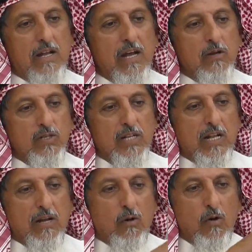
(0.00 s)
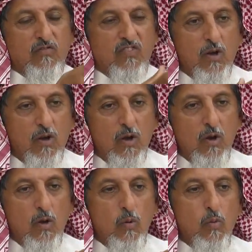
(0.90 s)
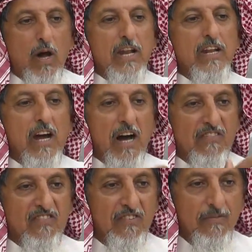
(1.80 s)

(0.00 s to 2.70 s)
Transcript: لا يوجد عليه خوف ولن يخاف